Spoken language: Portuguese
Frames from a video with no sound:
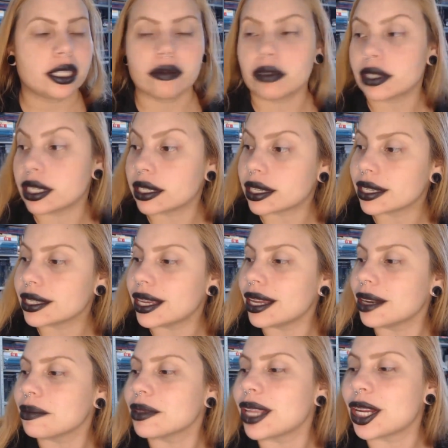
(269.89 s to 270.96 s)
Se vocês
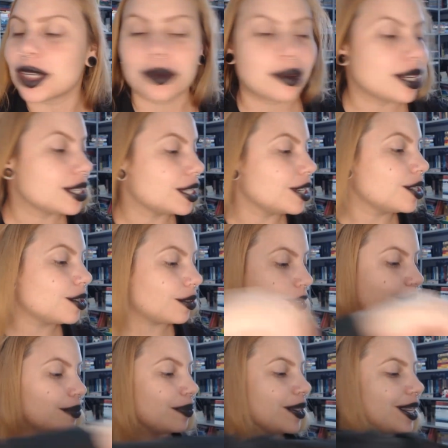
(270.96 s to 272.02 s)
quiserem me dar de presente,
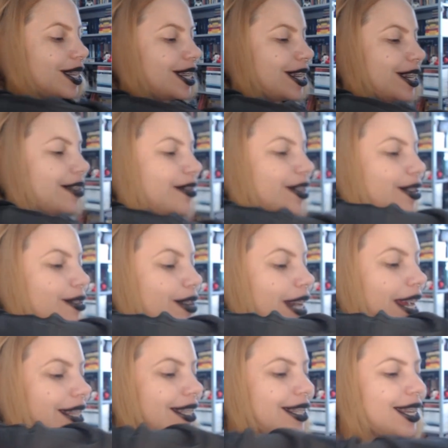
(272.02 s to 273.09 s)
fico
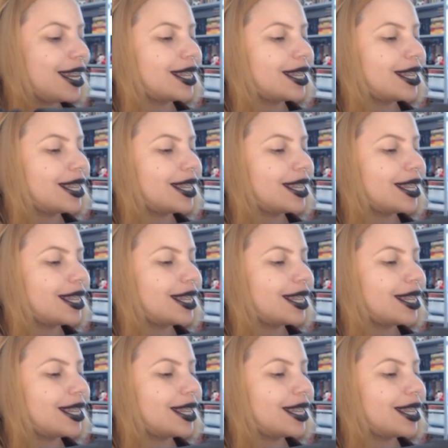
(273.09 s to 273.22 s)
grata de